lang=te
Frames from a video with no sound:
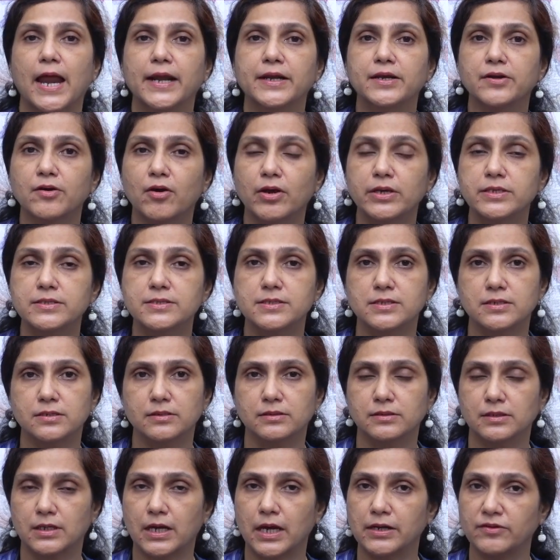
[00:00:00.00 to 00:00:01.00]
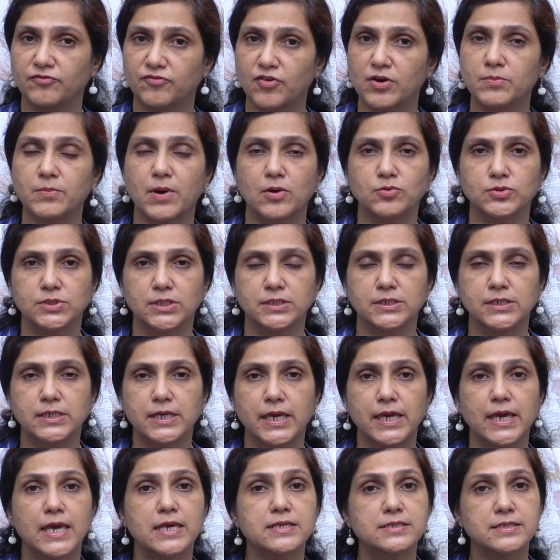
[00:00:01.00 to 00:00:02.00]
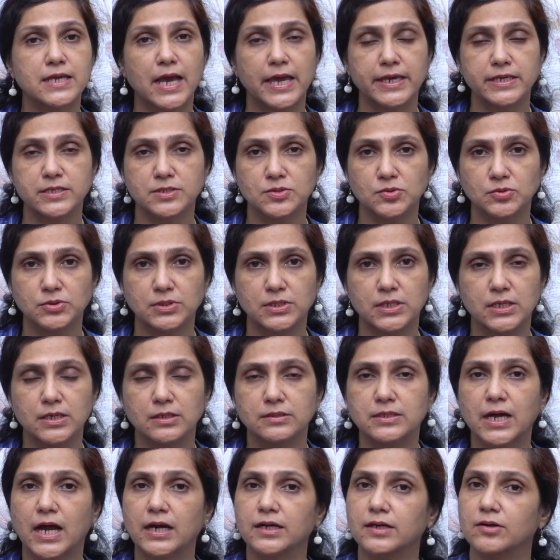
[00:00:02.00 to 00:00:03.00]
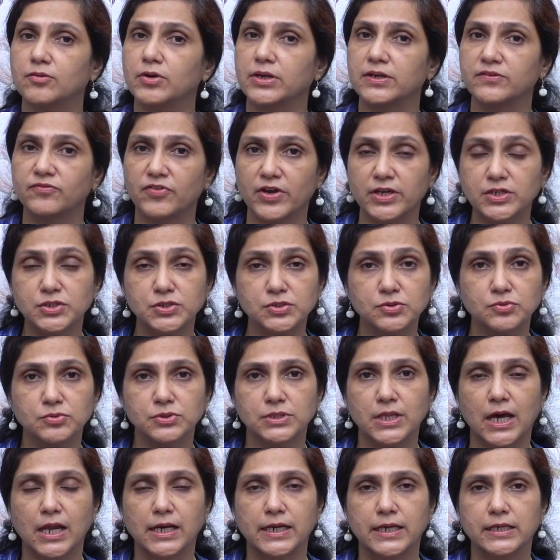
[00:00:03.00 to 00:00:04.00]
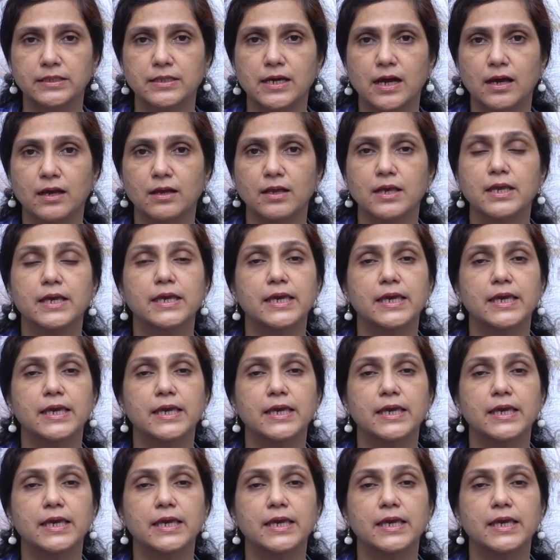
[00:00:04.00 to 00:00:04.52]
అడ్నాయిడ్స్ కన్ఫర్మ్ అవుతుంది ఏ సైజ్ ఉంది దాంట్లో ఇన్ఫెక్షన్ ఉందా లేదా